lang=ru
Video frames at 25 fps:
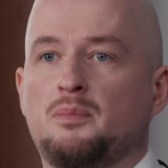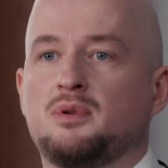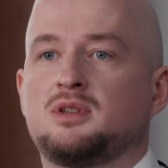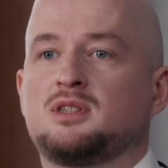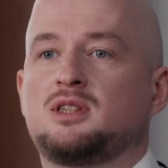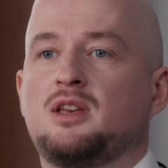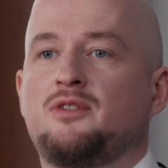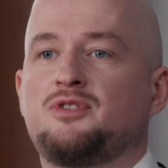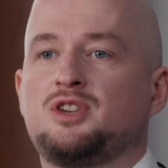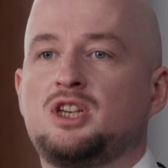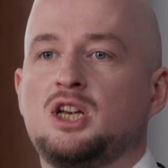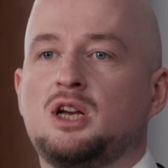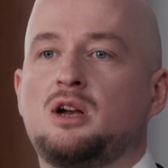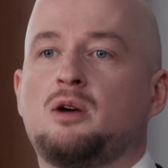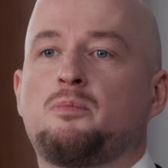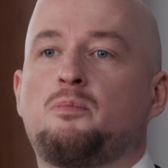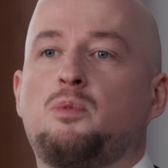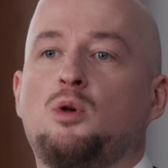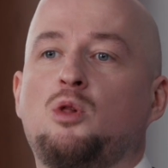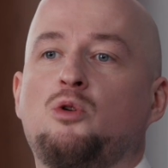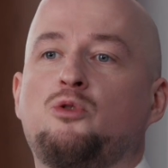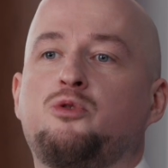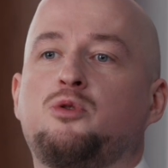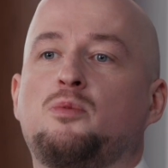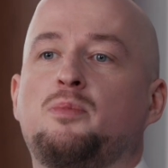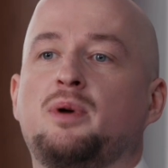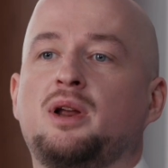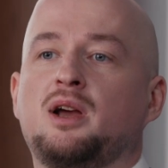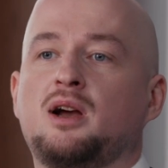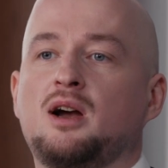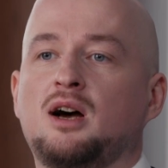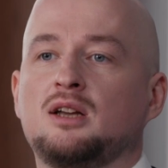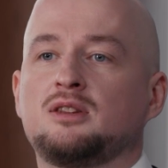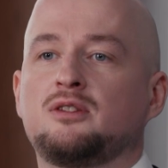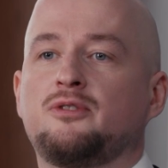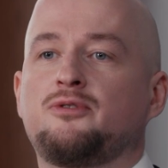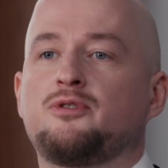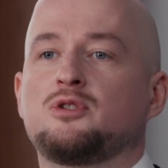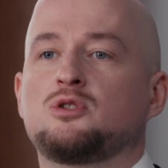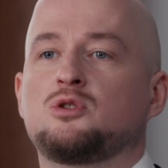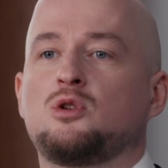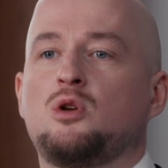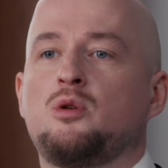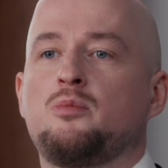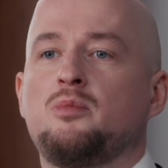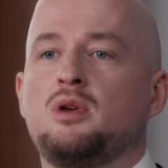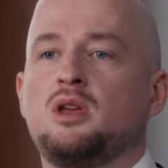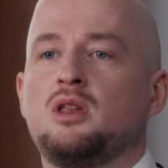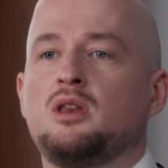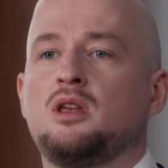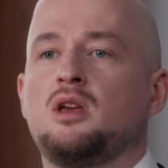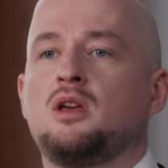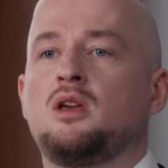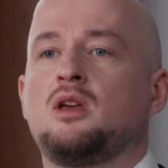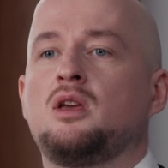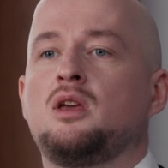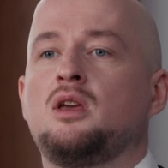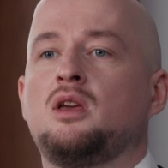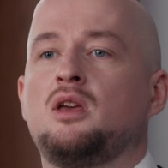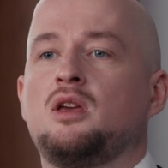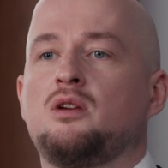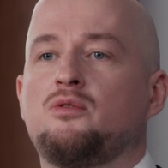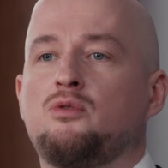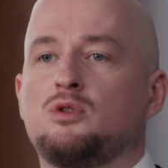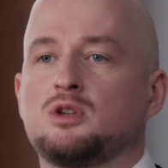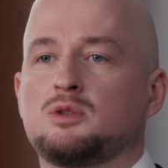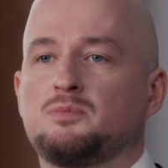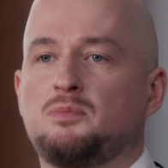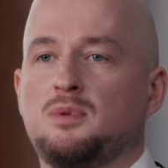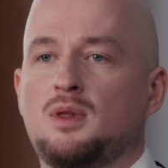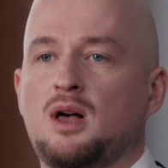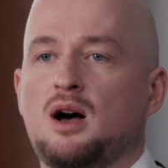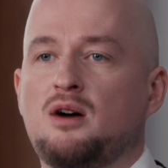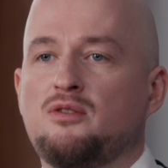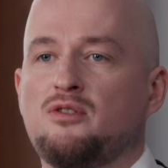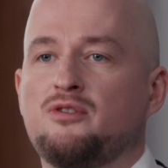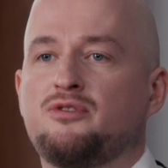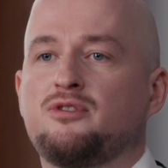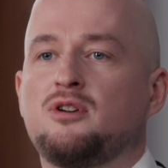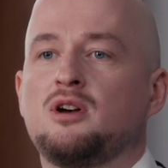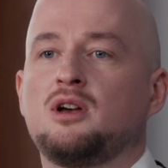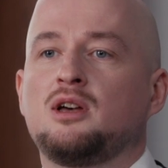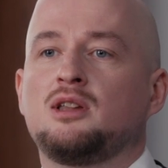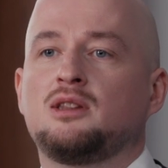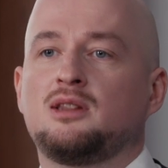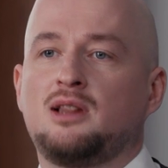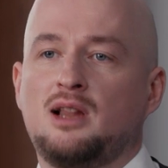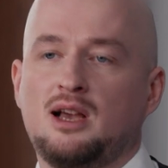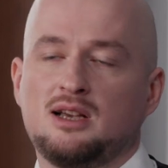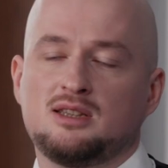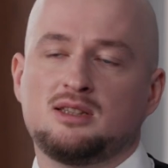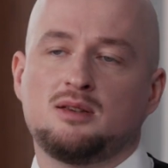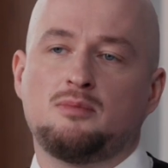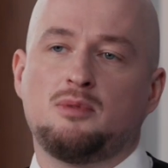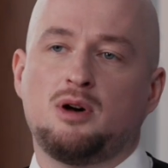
поставщик полуфабрикатов из алюминия и его сплавов для